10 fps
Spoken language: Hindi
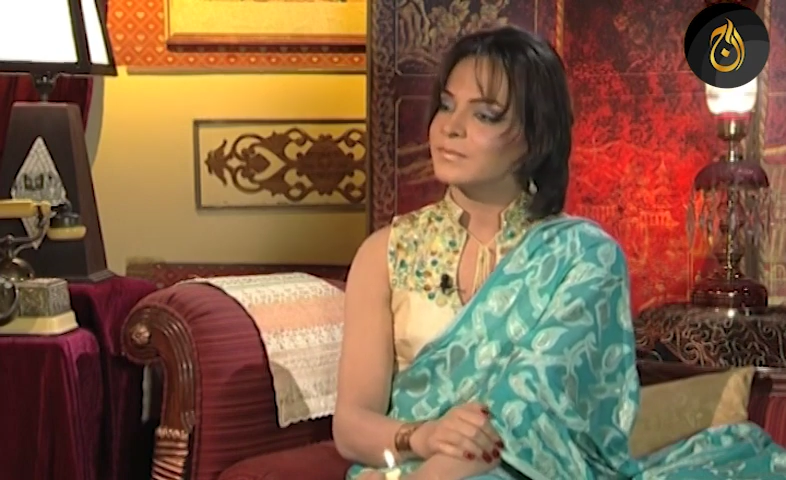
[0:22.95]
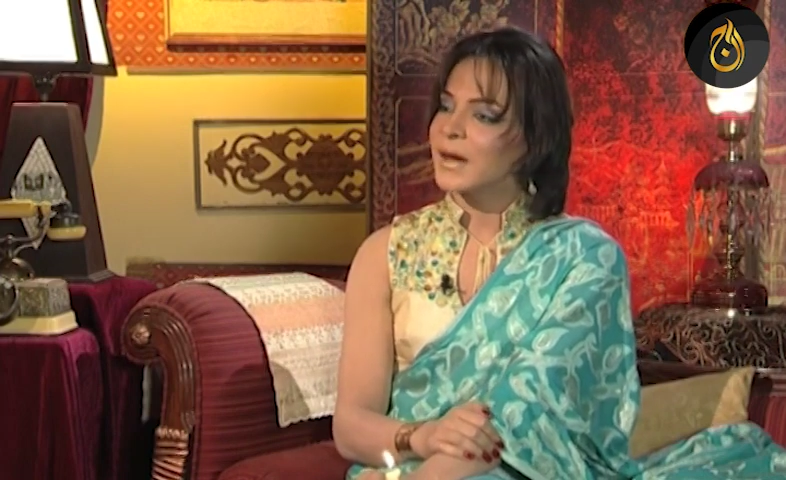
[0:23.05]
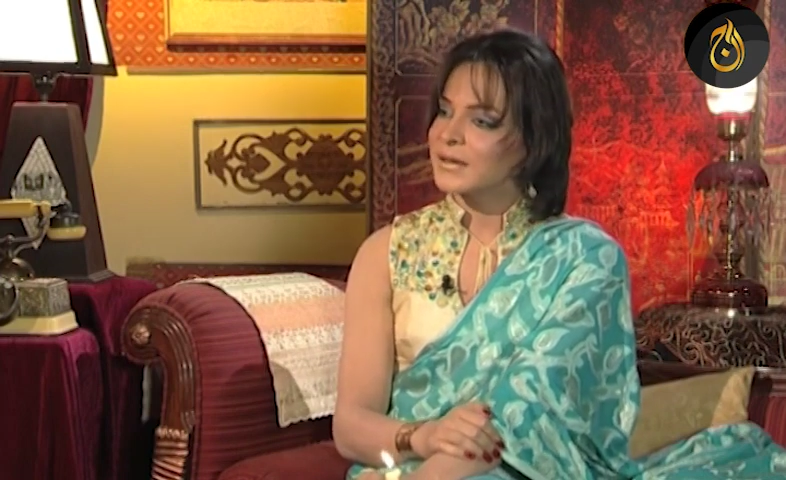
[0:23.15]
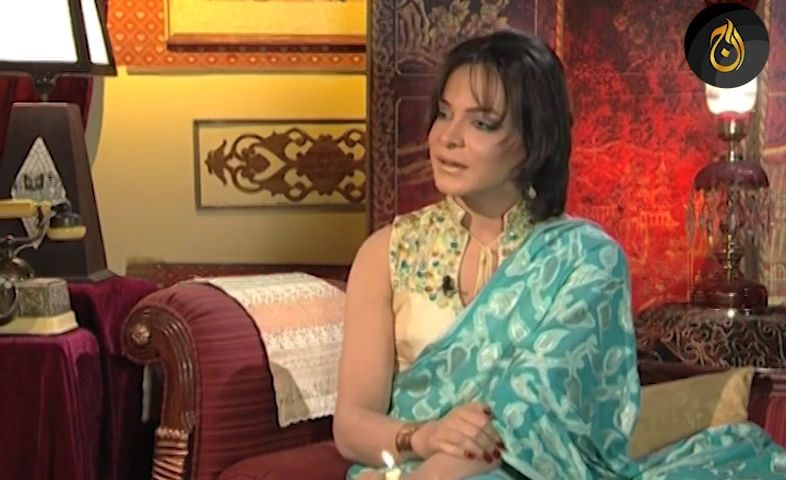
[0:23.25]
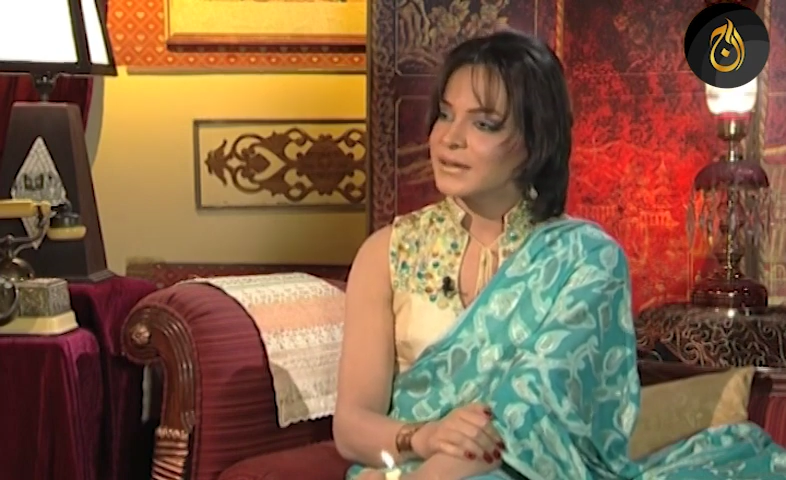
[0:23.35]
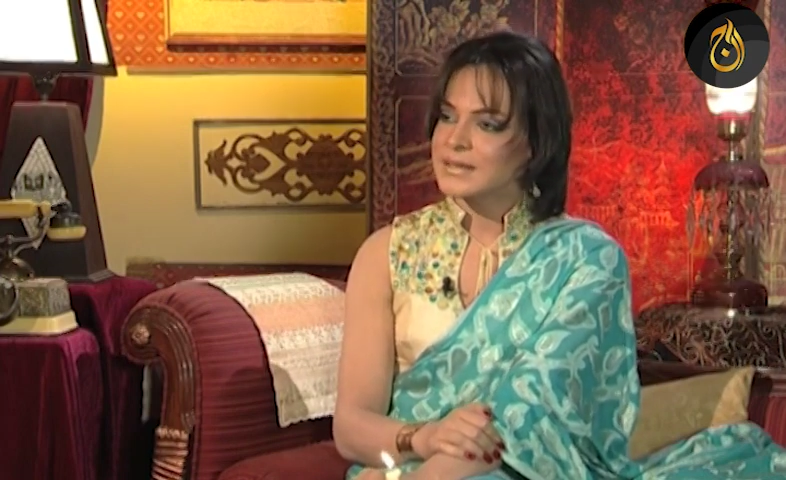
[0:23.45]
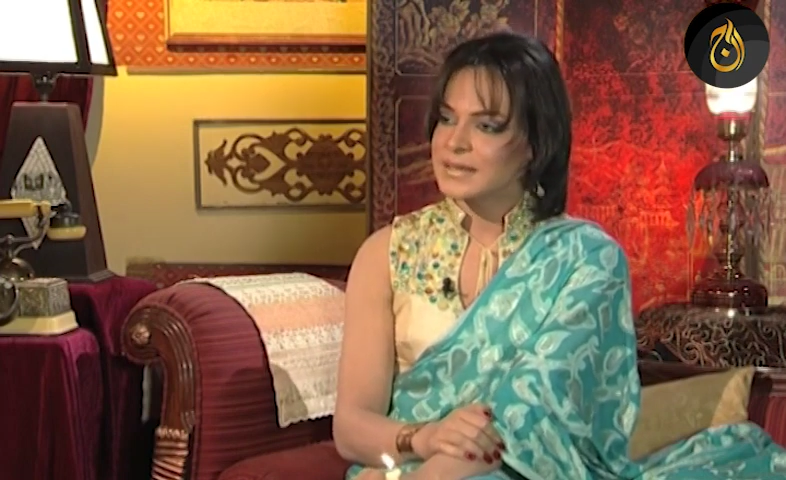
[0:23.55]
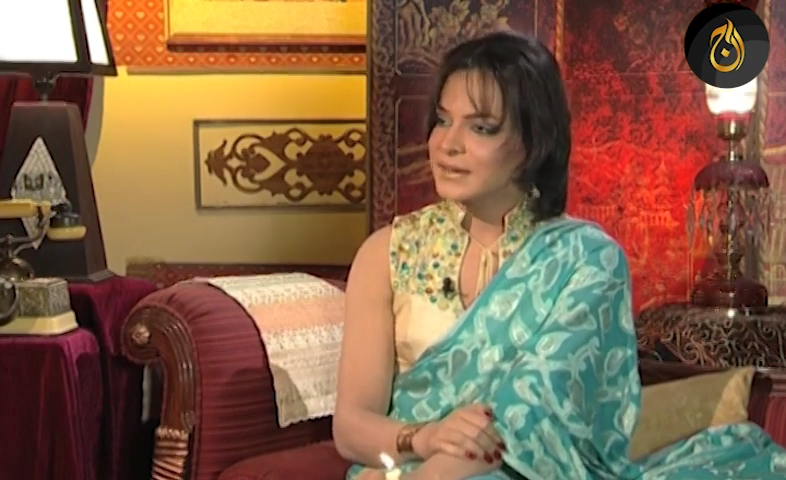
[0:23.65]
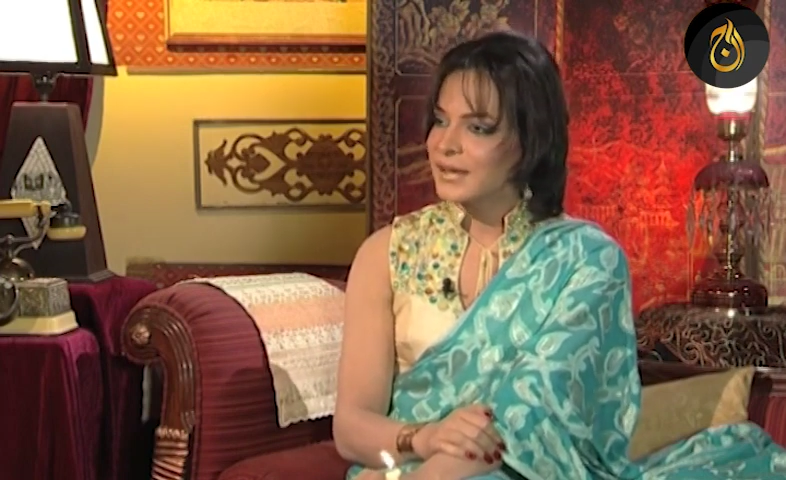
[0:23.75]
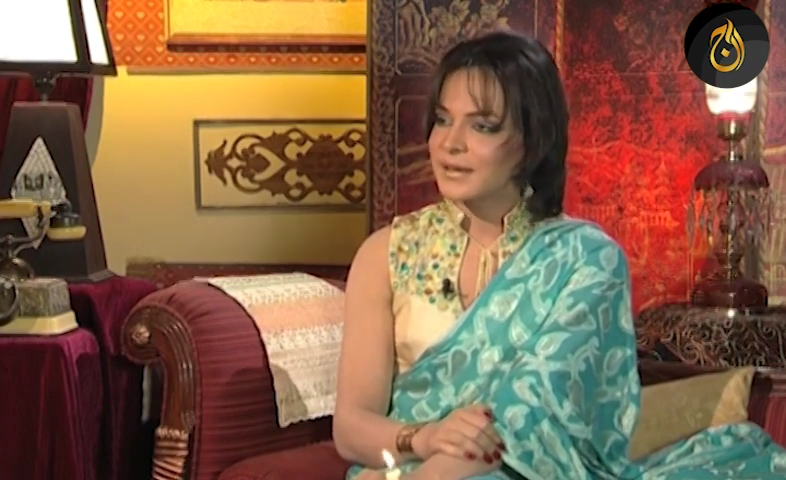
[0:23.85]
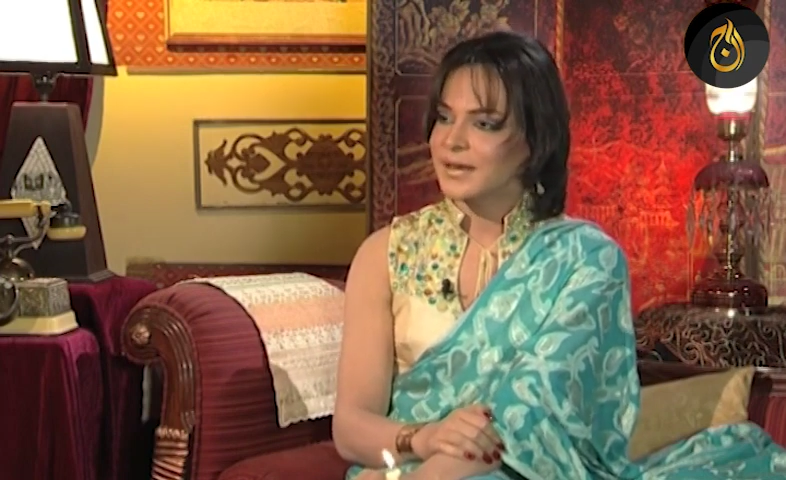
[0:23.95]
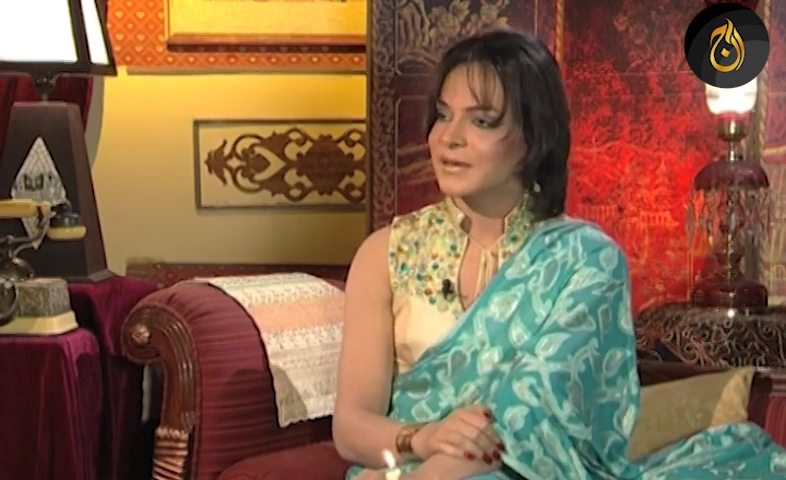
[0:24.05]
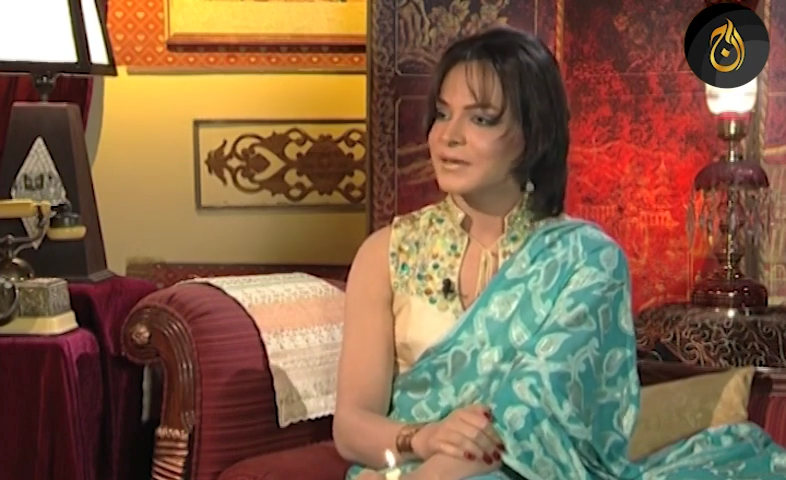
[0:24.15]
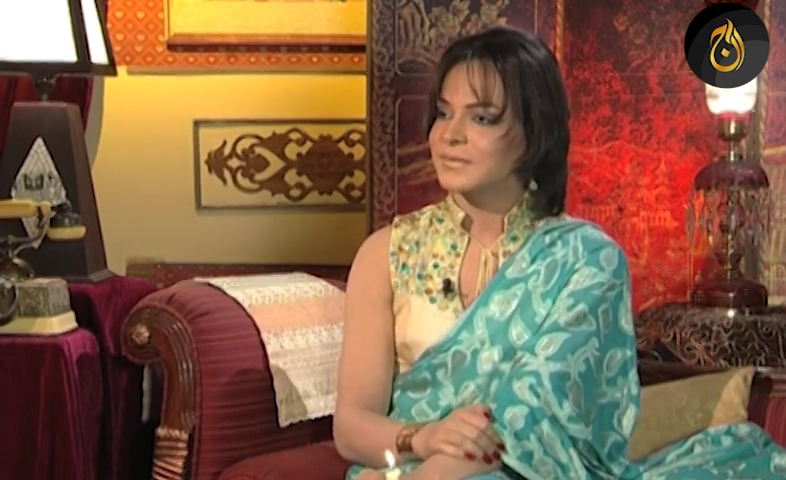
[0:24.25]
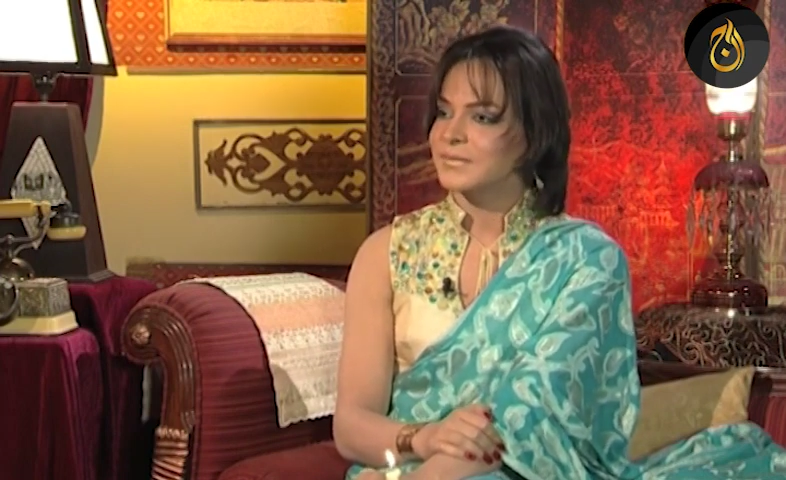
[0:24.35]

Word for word: बातिन की सिस्कियाँ ही हैं ना